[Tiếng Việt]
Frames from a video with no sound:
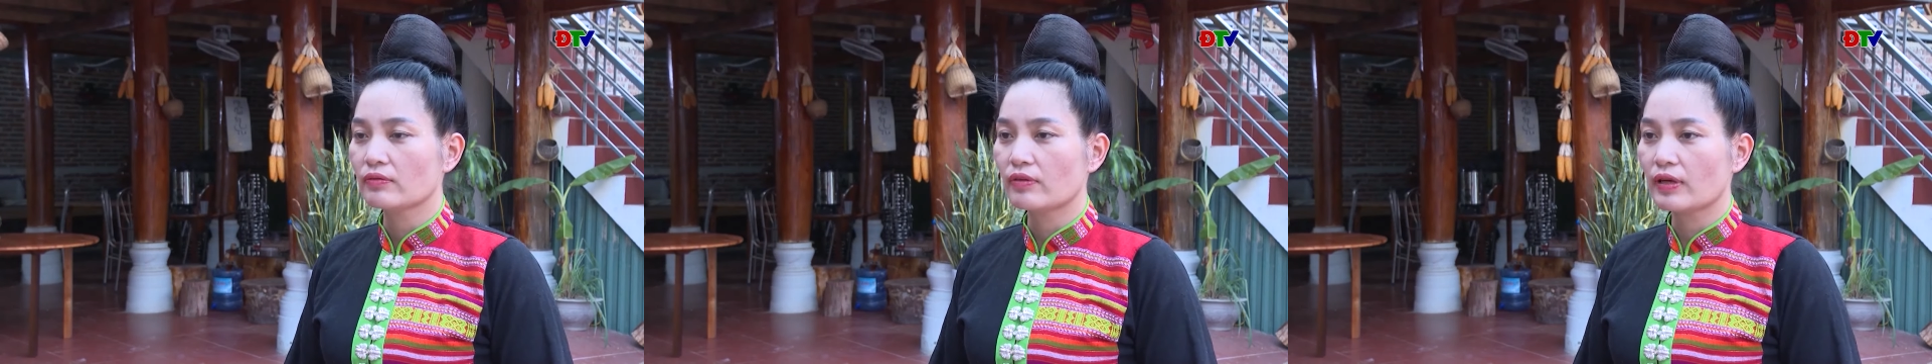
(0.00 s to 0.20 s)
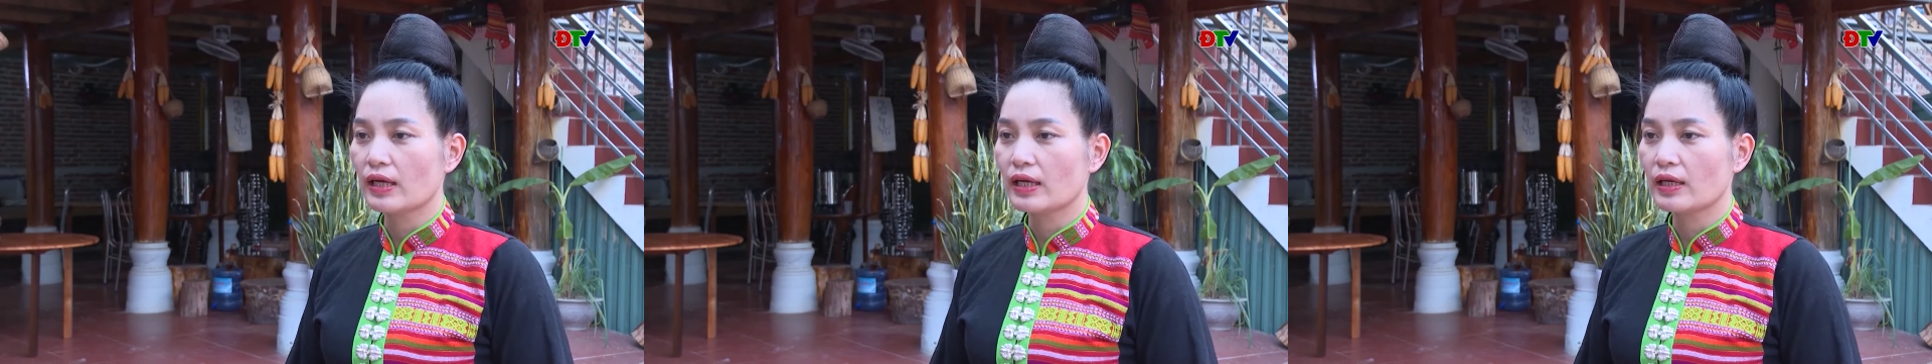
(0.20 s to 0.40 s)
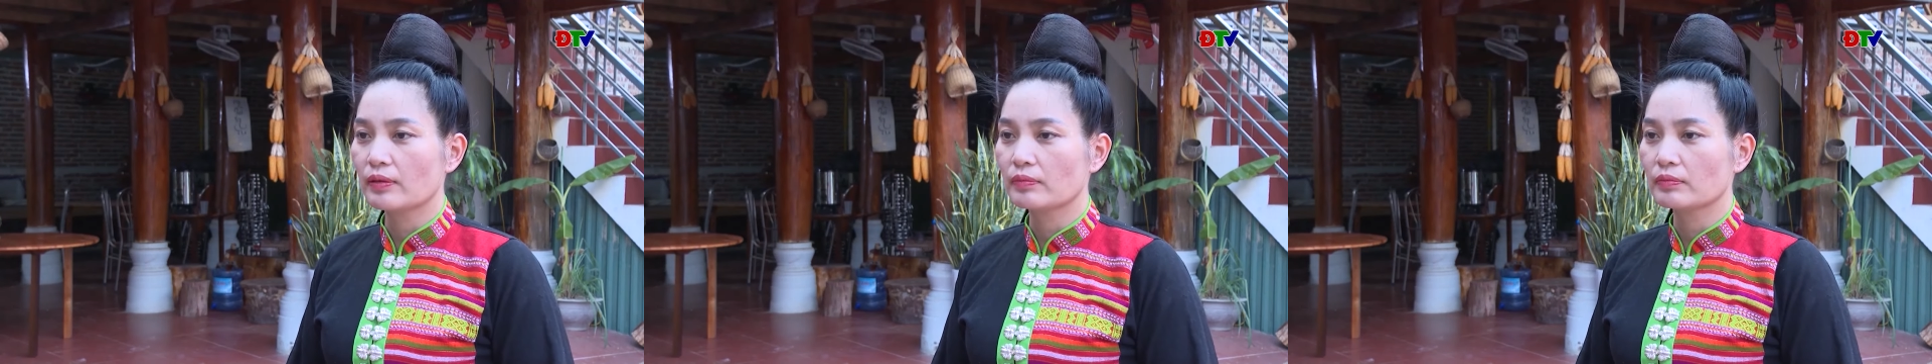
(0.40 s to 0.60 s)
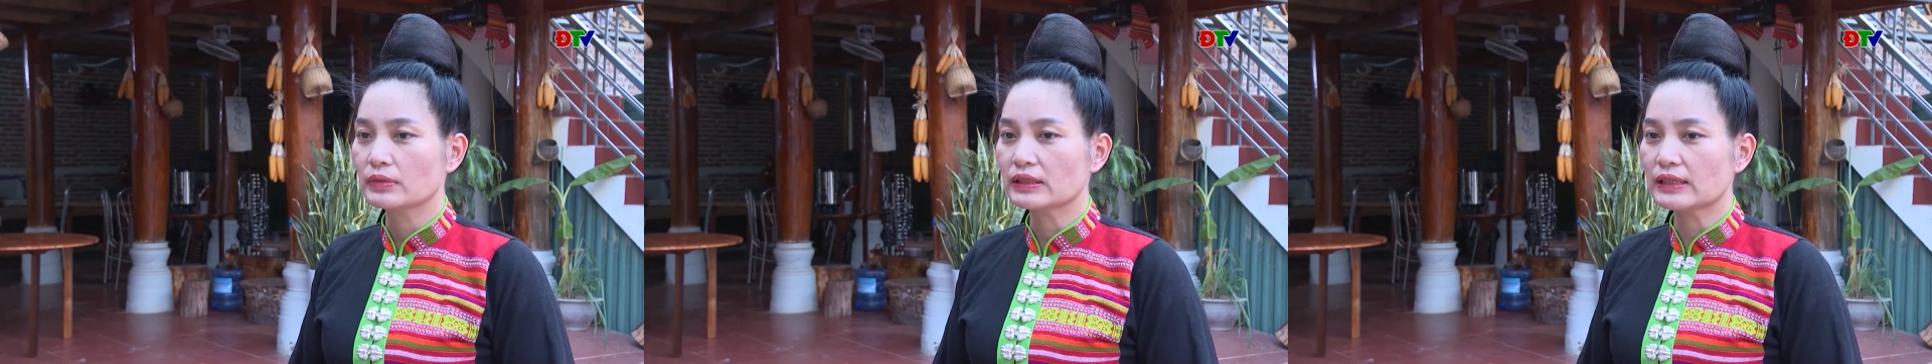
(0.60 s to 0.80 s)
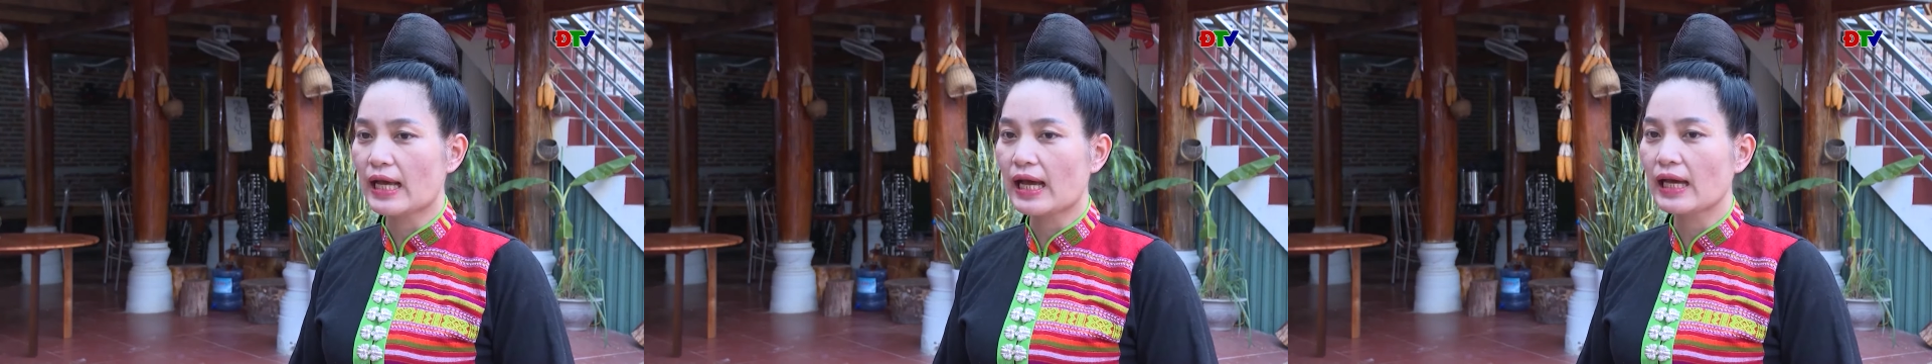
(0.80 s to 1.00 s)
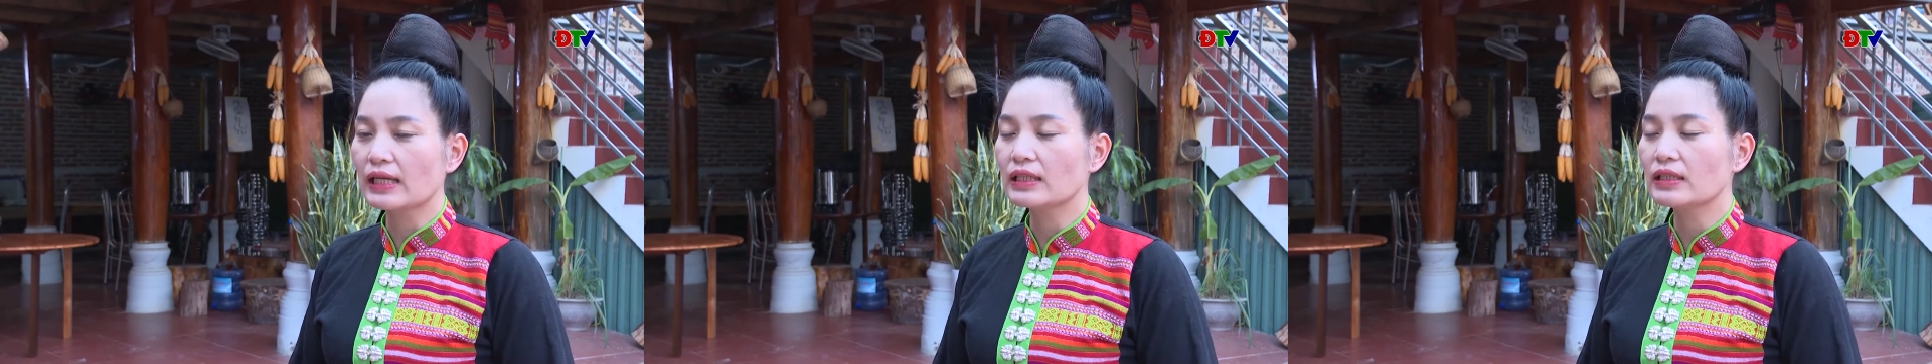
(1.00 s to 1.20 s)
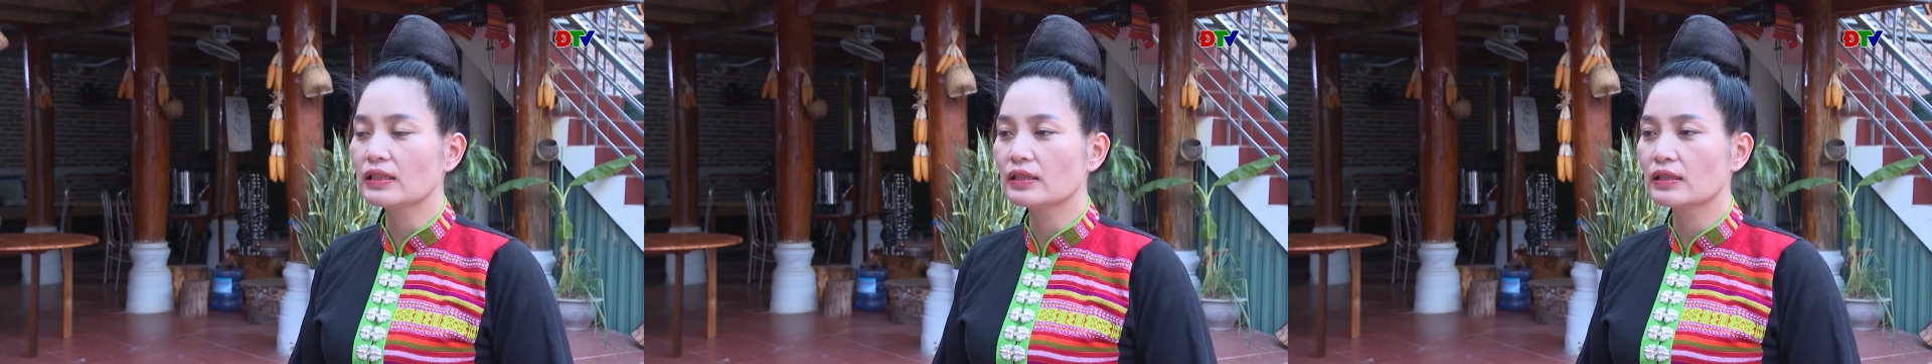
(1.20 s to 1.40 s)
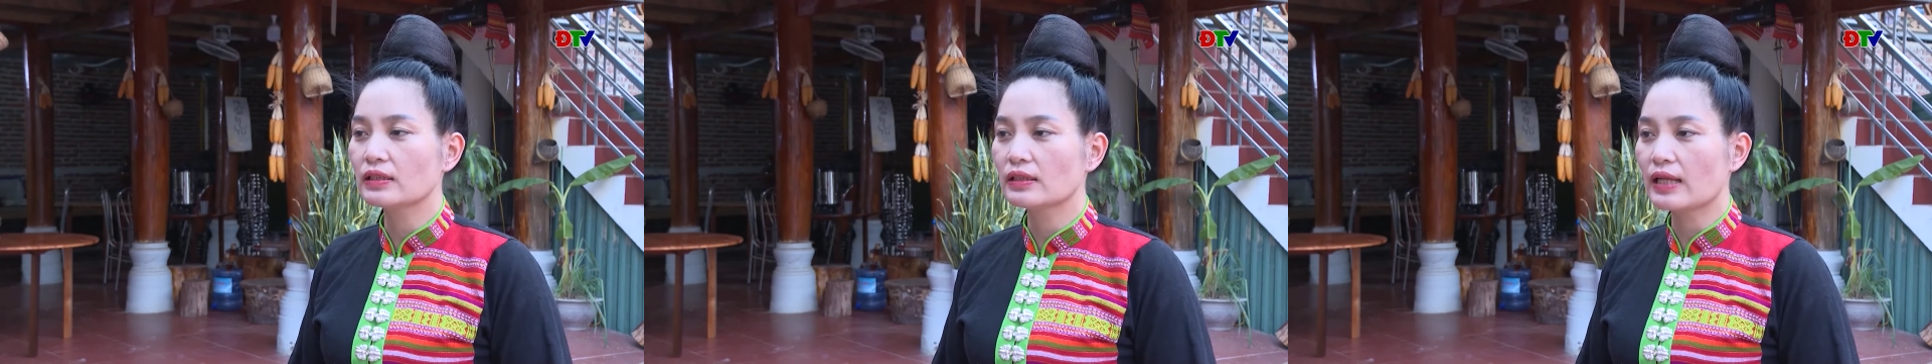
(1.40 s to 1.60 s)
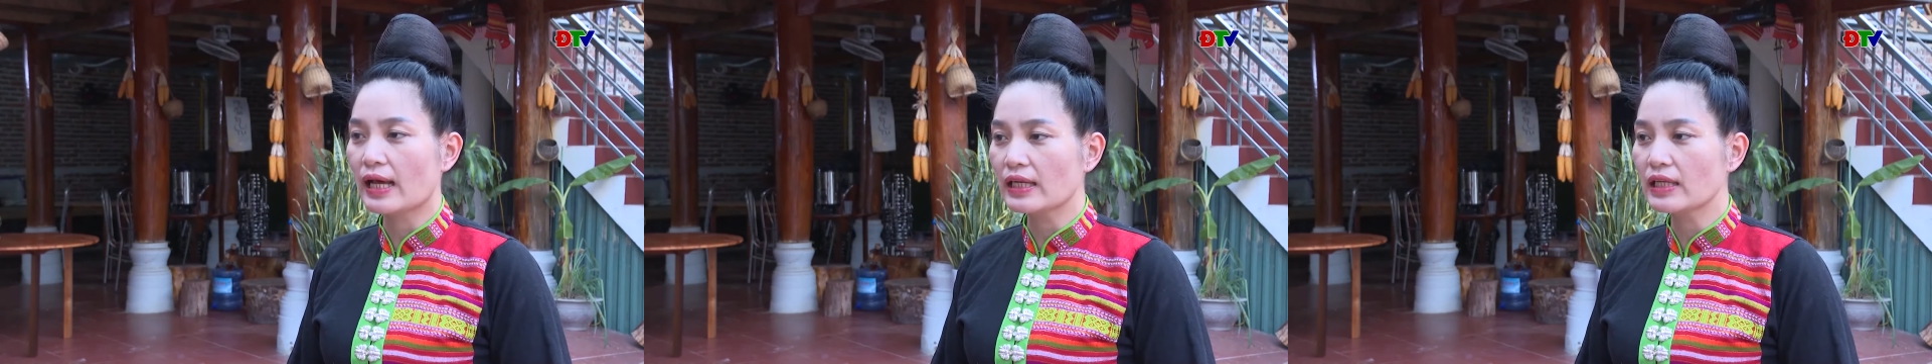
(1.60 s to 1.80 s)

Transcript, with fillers: và giá đã